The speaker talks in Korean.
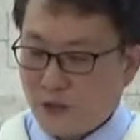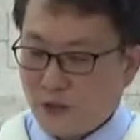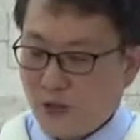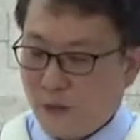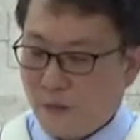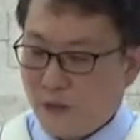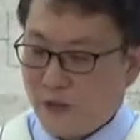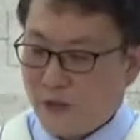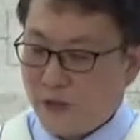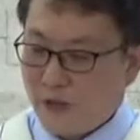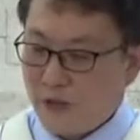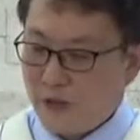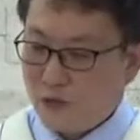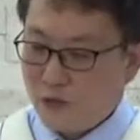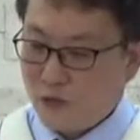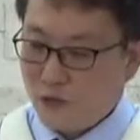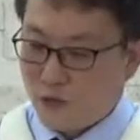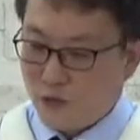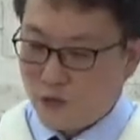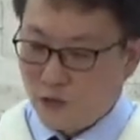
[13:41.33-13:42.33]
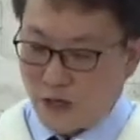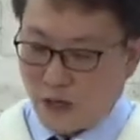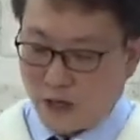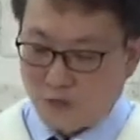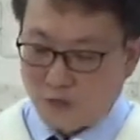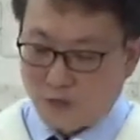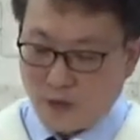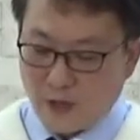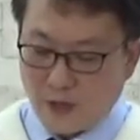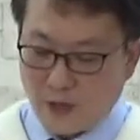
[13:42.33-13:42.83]
요셉에게 유언을
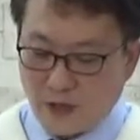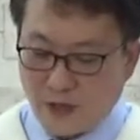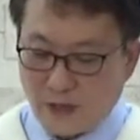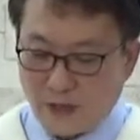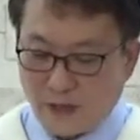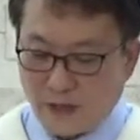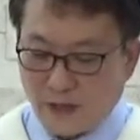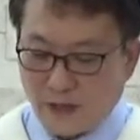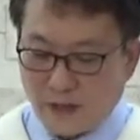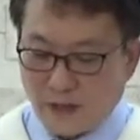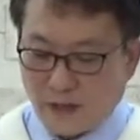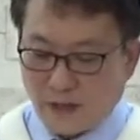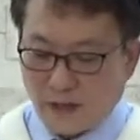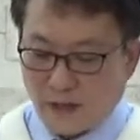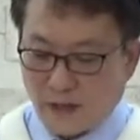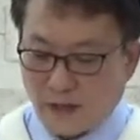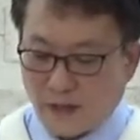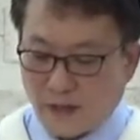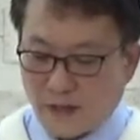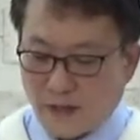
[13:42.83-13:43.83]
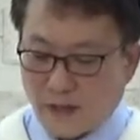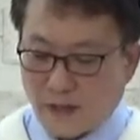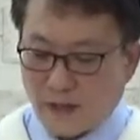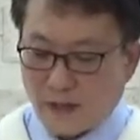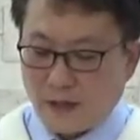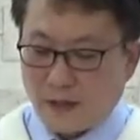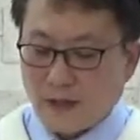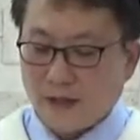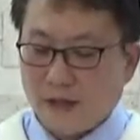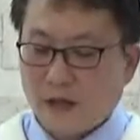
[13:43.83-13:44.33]
한 후에 아,
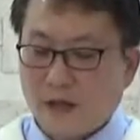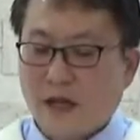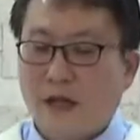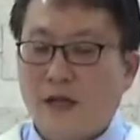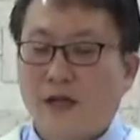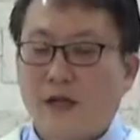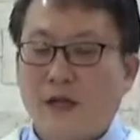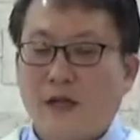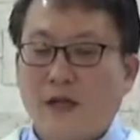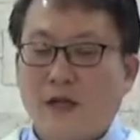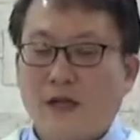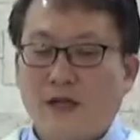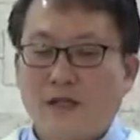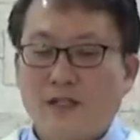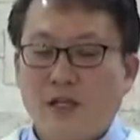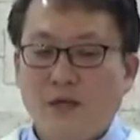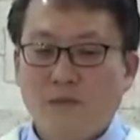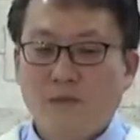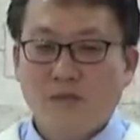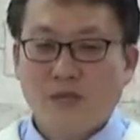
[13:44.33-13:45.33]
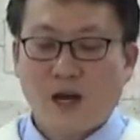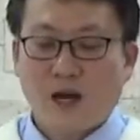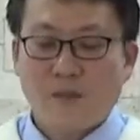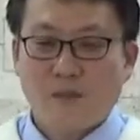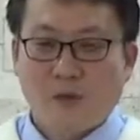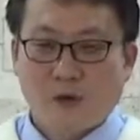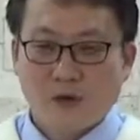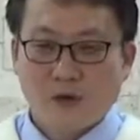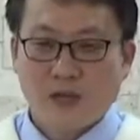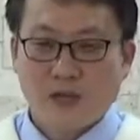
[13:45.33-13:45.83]
그가
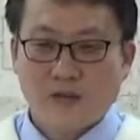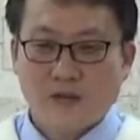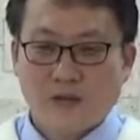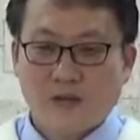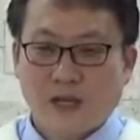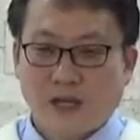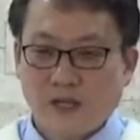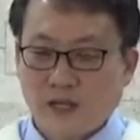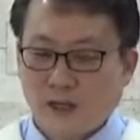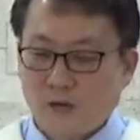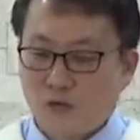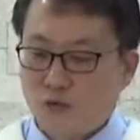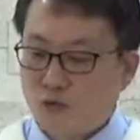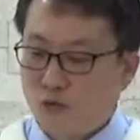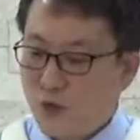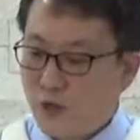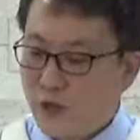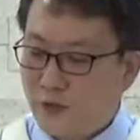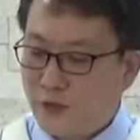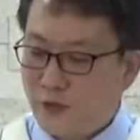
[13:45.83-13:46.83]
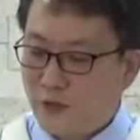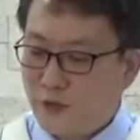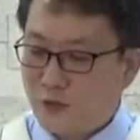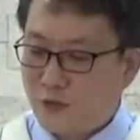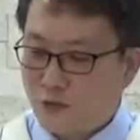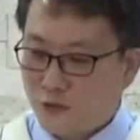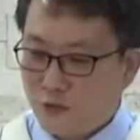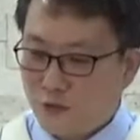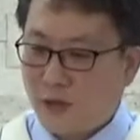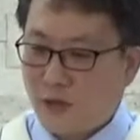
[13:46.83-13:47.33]
침상 머리에서 자기가 누워
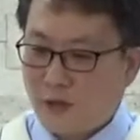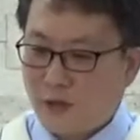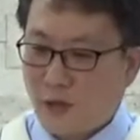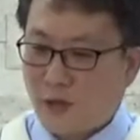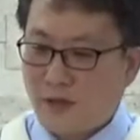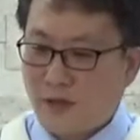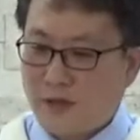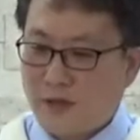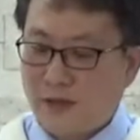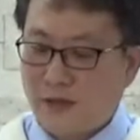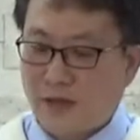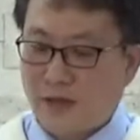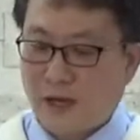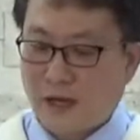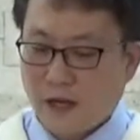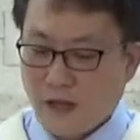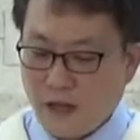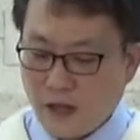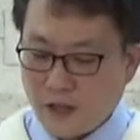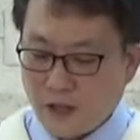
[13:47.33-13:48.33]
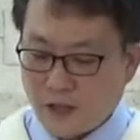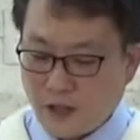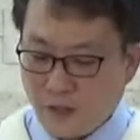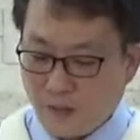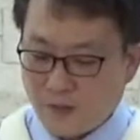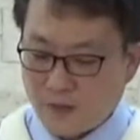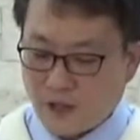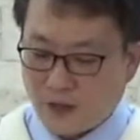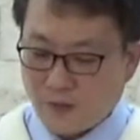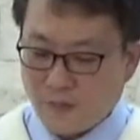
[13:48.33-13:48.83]
있던 죽을 때가 다 됐으니까
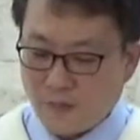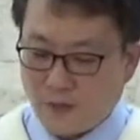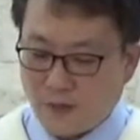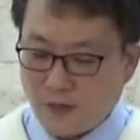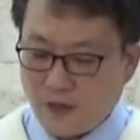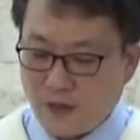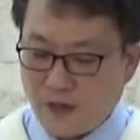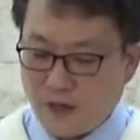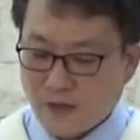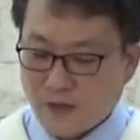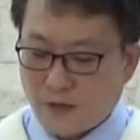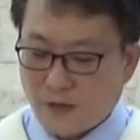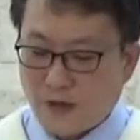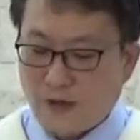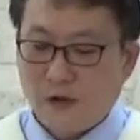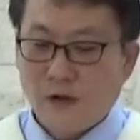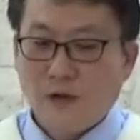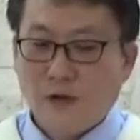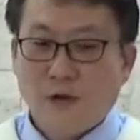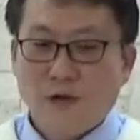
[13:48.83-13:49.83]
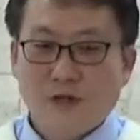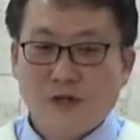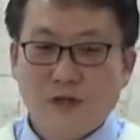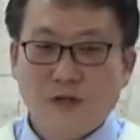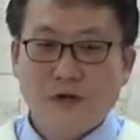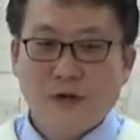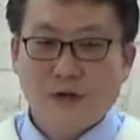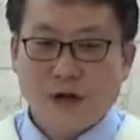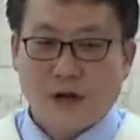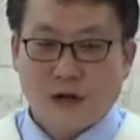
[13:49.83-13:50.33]
침상 머리에서
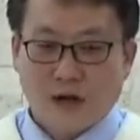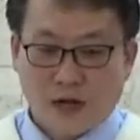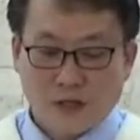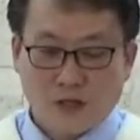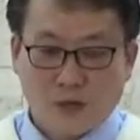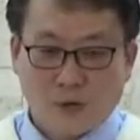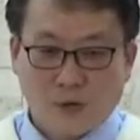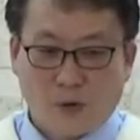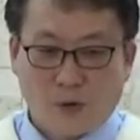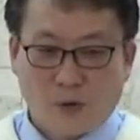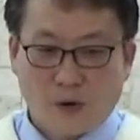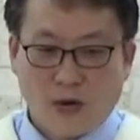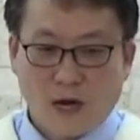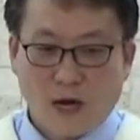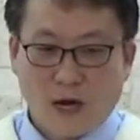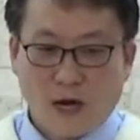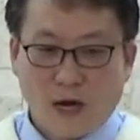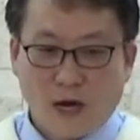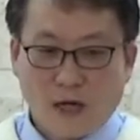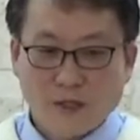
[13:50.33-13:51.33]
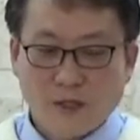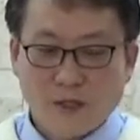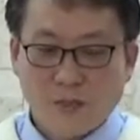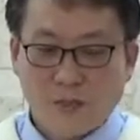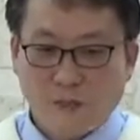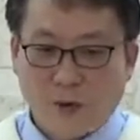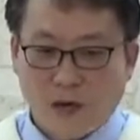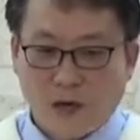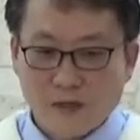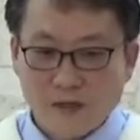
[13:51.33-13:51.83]
일어나 가지고
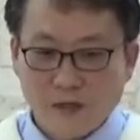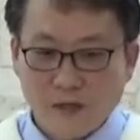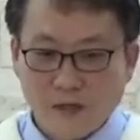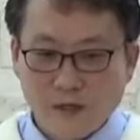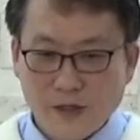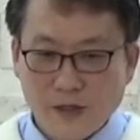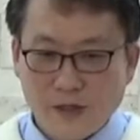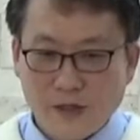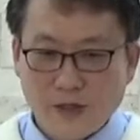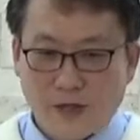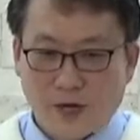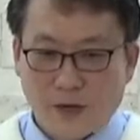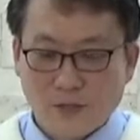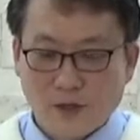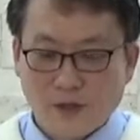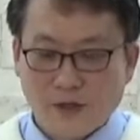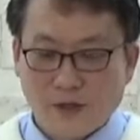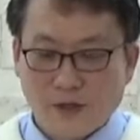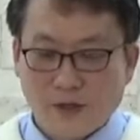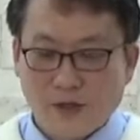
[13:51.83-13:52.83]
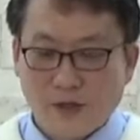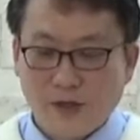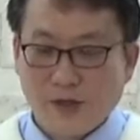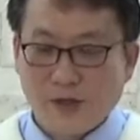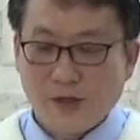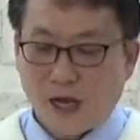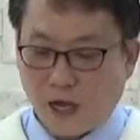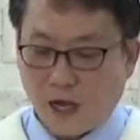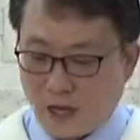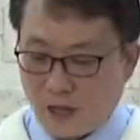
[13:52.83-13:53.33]
지팡이를 의지하면서
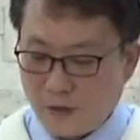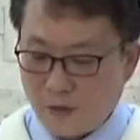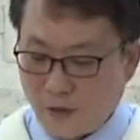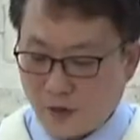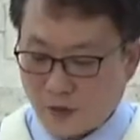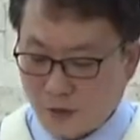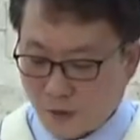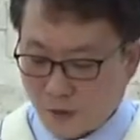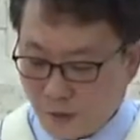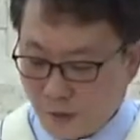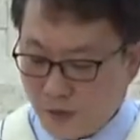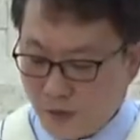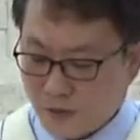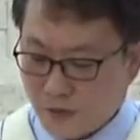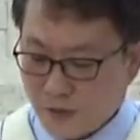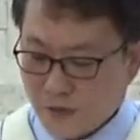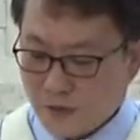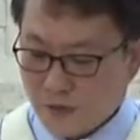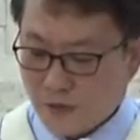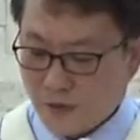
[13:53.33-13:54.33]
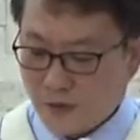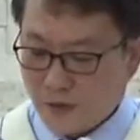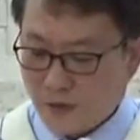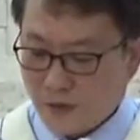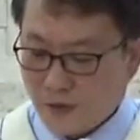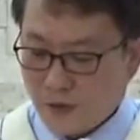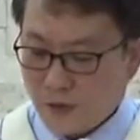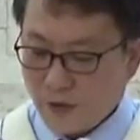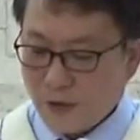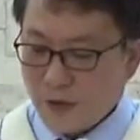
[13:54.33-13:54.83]
하나님께 경배를
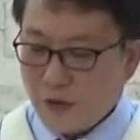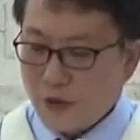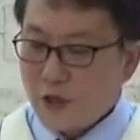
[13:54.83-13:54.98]
드렸어요.